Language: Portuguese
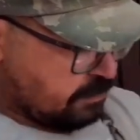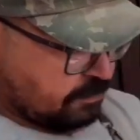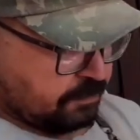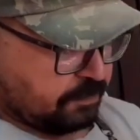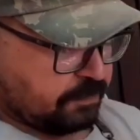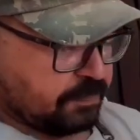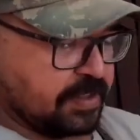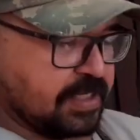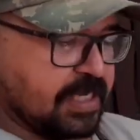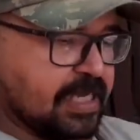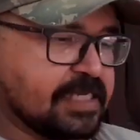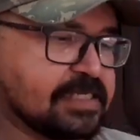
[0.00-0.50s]

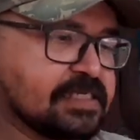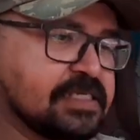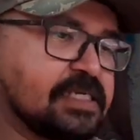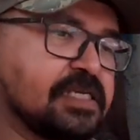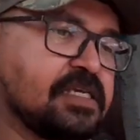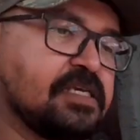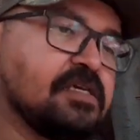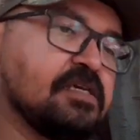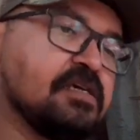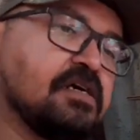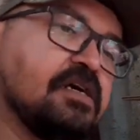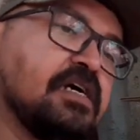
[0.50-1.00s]
foi essa
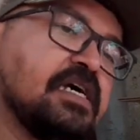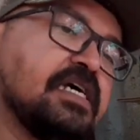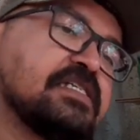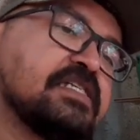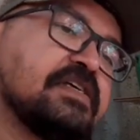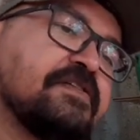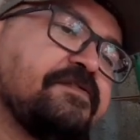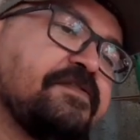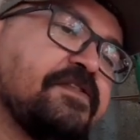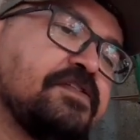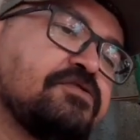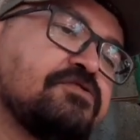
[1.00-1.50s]
aqui, ó. Essa
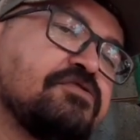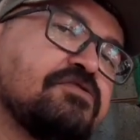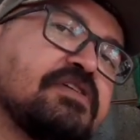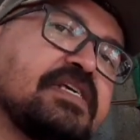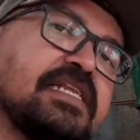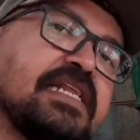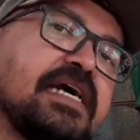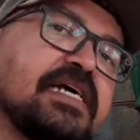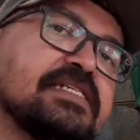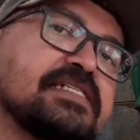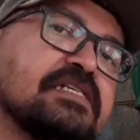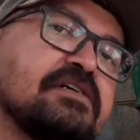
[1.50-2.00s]
foi
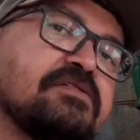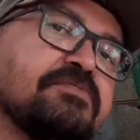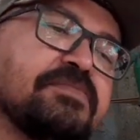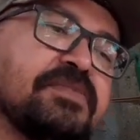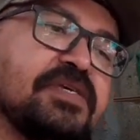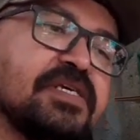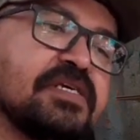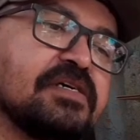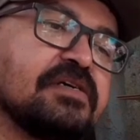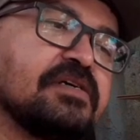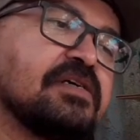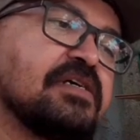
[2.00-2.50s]
criação
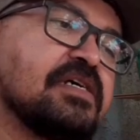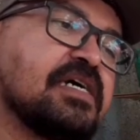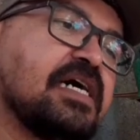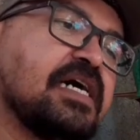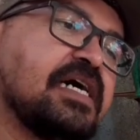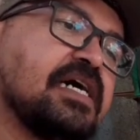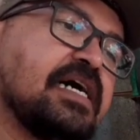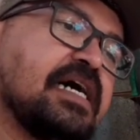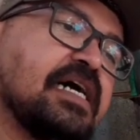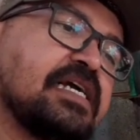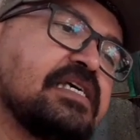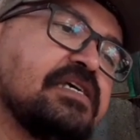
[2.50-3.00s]
minha.
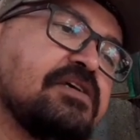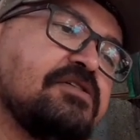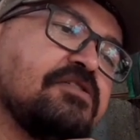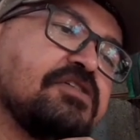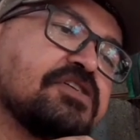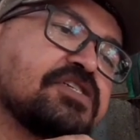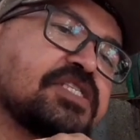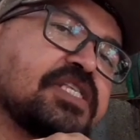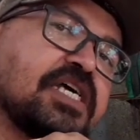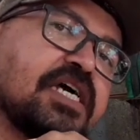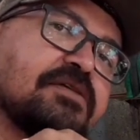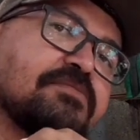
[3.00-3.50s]
Aqui
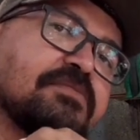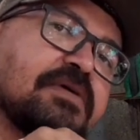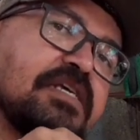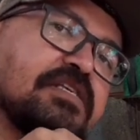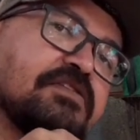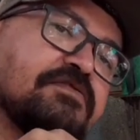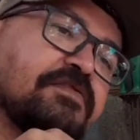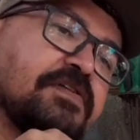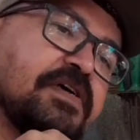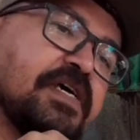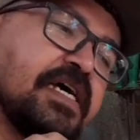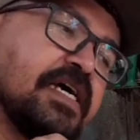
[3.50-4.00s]
gostaram, mas
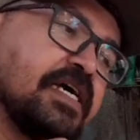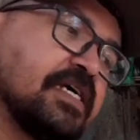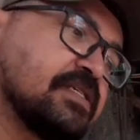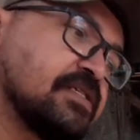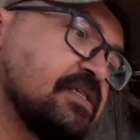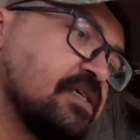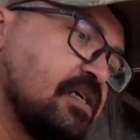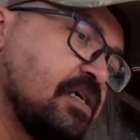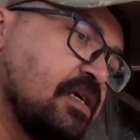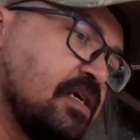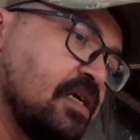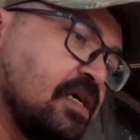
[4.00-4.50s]
foi essa.
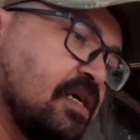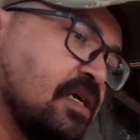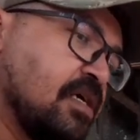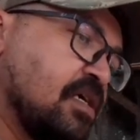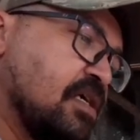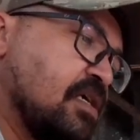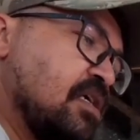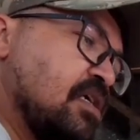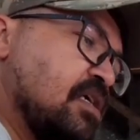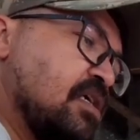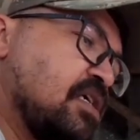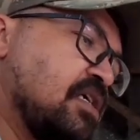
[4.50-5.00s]

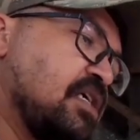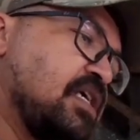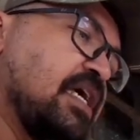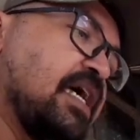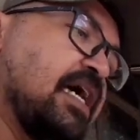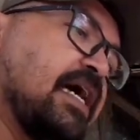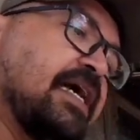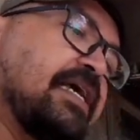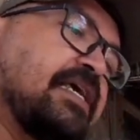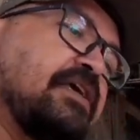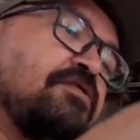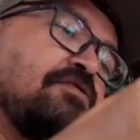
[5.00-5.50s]
Que é
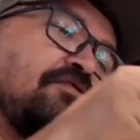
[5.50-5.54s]
a que eu